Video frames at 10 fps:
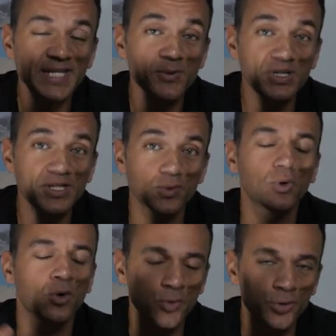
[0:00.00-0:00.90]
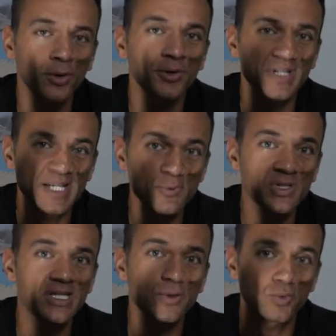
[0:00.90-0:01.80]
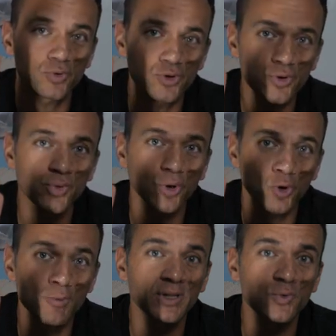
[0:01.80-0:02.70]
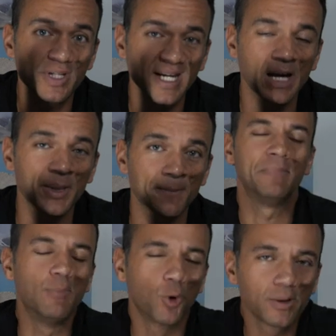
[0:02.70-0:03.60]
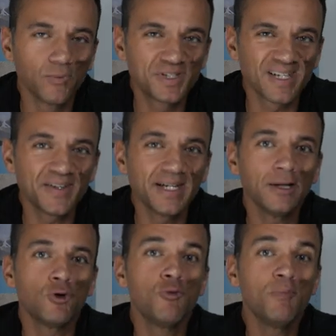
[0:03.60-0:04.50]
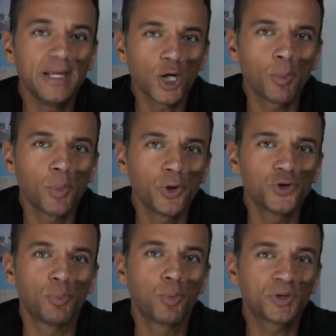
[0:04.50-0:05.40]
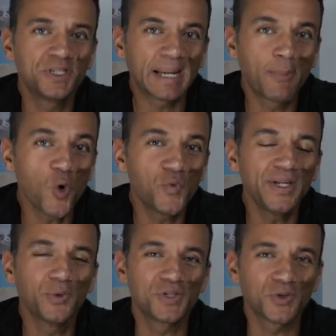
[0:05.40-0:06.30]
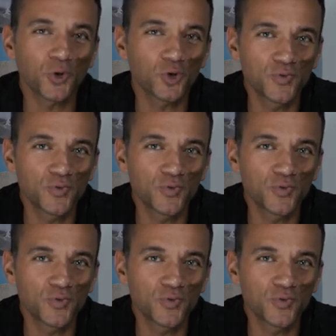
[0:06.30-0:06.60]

exposition. En l'occurrence, exposition sur le bateau qui est cramé. Mais bon, comme vous savez, le meilleur mode pour tirer profit de ce genre de